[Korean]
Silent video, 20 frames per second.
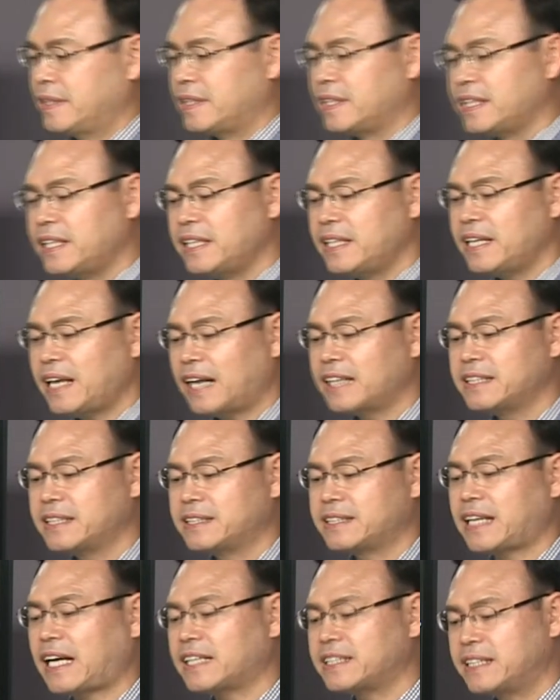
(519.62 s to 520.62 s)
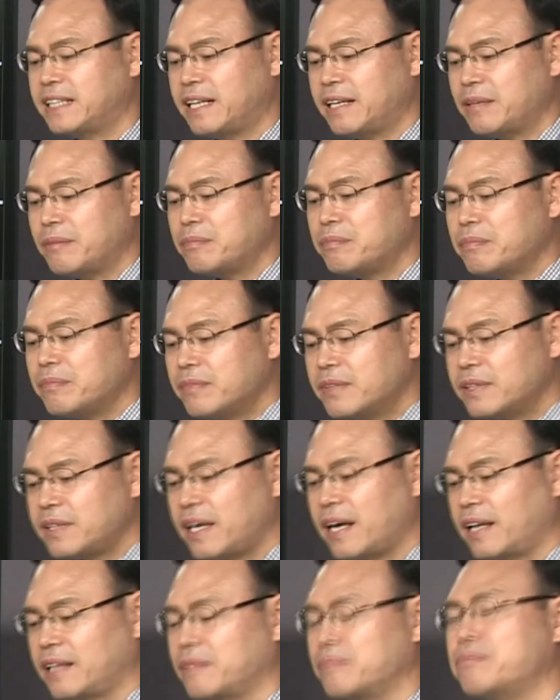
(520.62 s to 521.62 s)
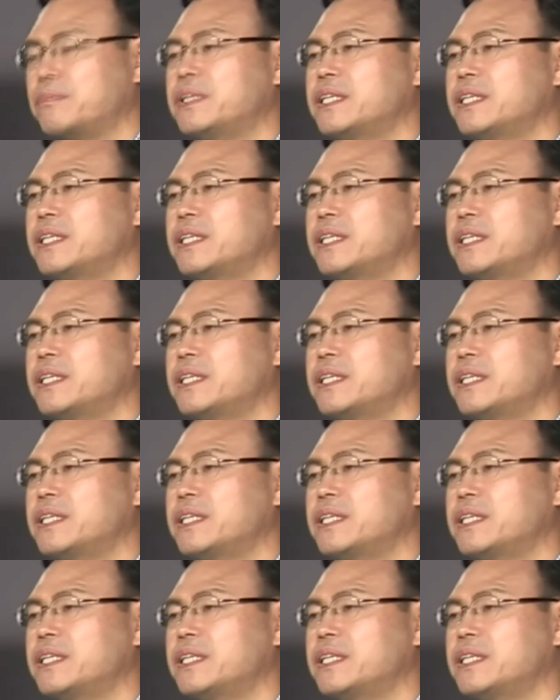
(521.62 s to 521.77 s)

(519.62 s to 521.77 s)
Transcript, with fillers: 일이 아닌 자신에 대한